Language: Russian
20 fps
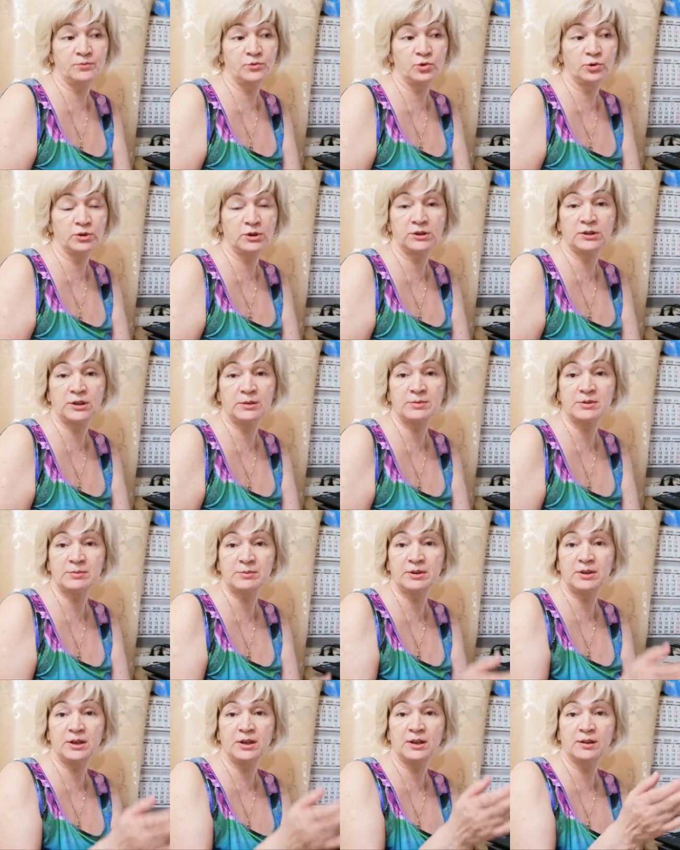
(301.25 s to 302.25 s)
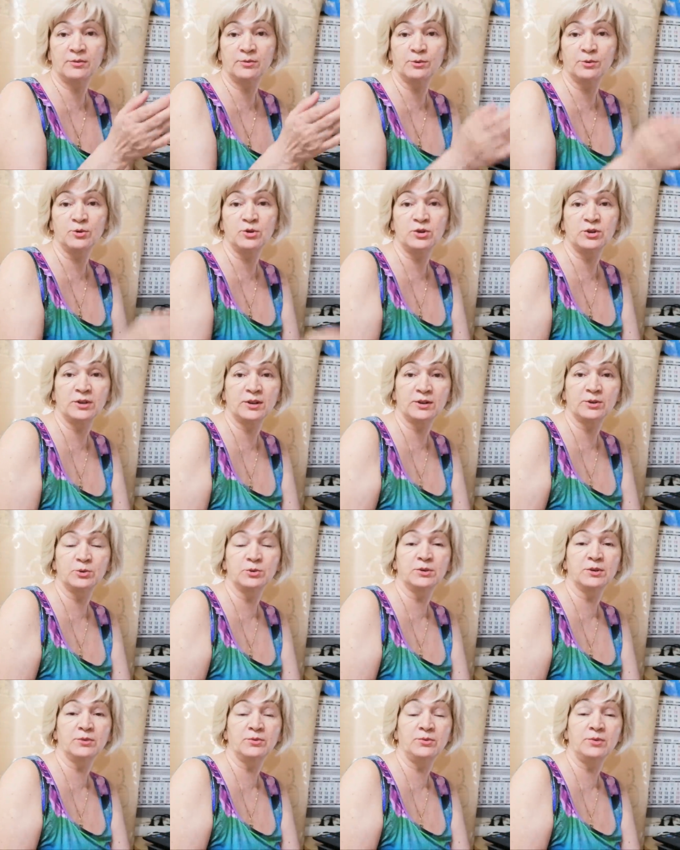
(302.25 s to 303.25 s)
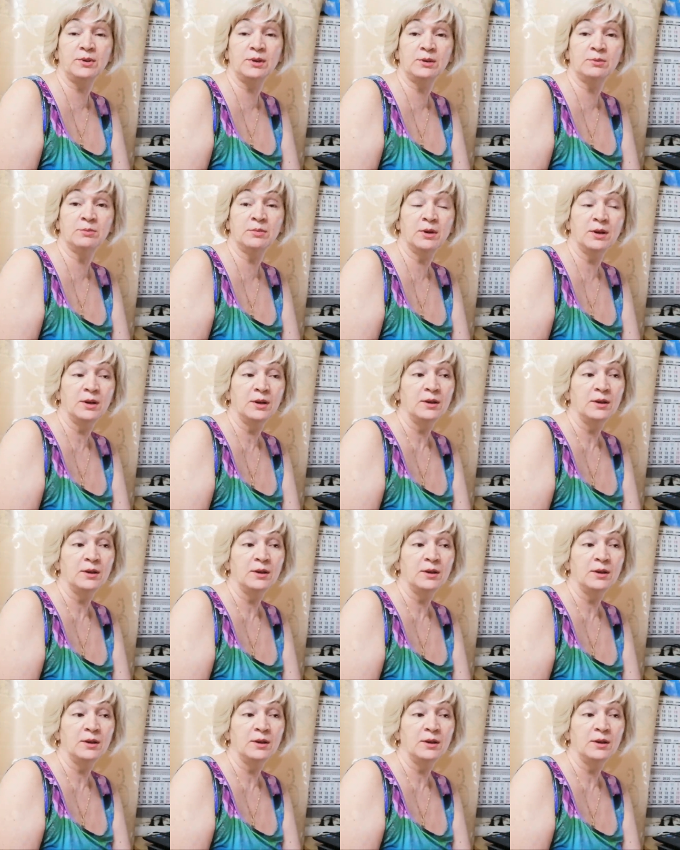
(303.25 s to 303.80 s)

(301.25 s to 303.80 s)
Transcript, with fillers: Что-то там смотрела, включила какой-то фильм.